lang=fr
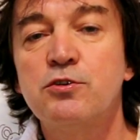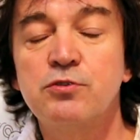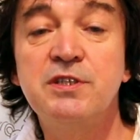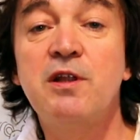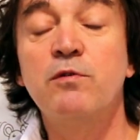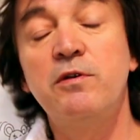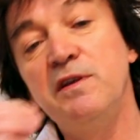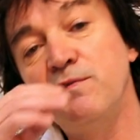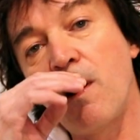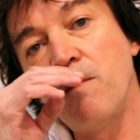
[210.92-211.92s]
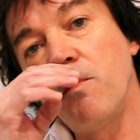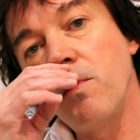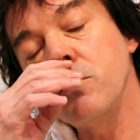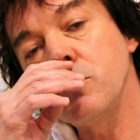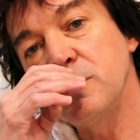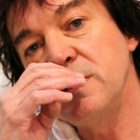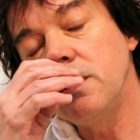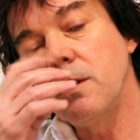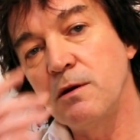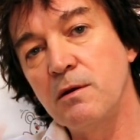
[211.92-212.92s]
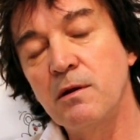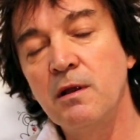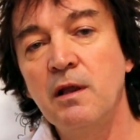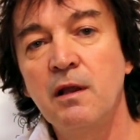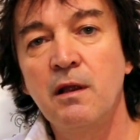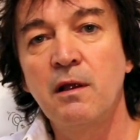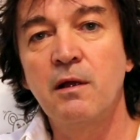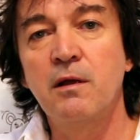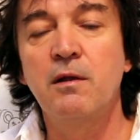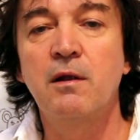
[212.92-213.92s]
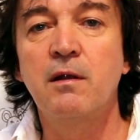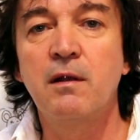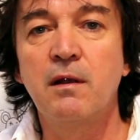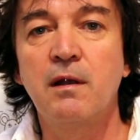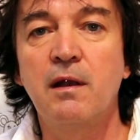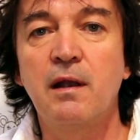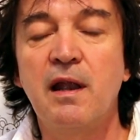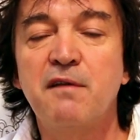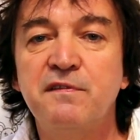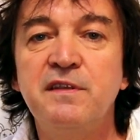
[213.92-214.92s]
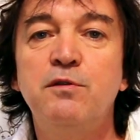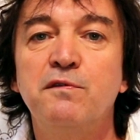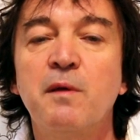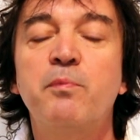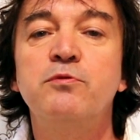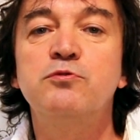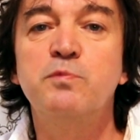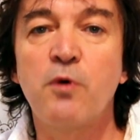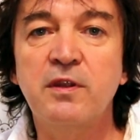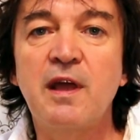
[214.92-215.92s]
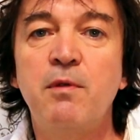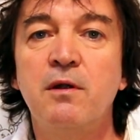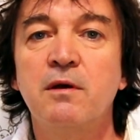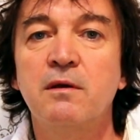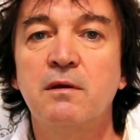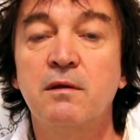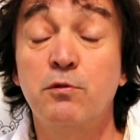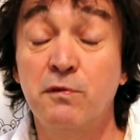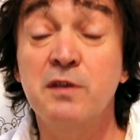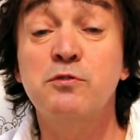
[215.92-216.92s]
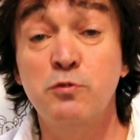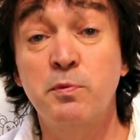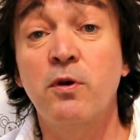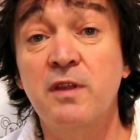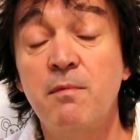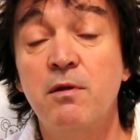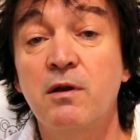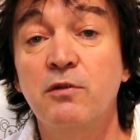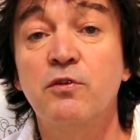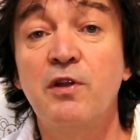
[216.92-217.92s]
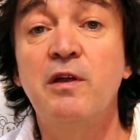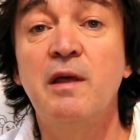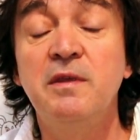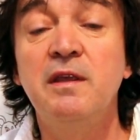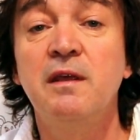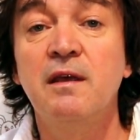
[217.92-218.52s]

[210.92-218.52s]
Je dis dans le livre à un moment, je dis euh, euh, la vie devient plus supportable, devient supportable quand on a un ami.